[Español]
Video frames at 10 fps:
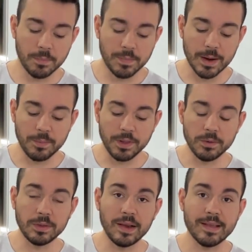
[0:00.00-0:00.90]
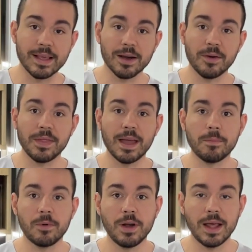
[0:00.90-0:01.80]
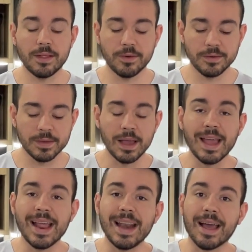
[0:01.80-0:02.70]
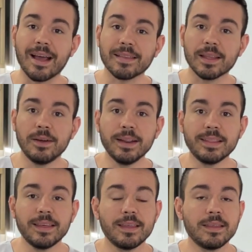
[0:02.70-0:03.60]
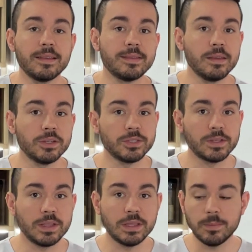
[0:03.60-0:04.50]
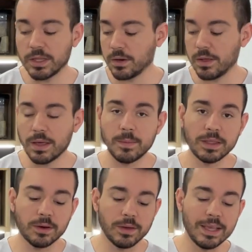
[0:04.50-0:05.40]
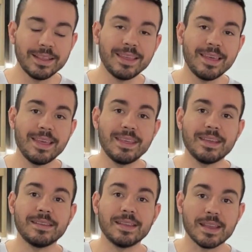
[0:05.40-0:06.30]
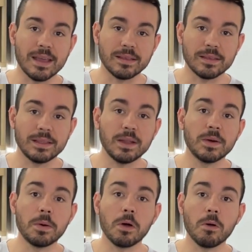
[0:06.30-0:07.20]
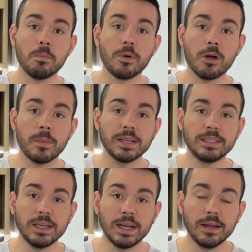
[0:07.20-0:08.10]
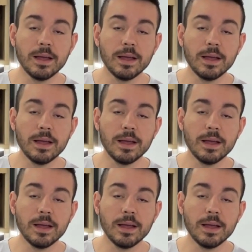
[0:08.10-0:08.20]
para poder utilizarlo de ambos lados. La cacerolita es de 18 centímetros de diámetro y este es de 16. Tiene una boca un poco más chica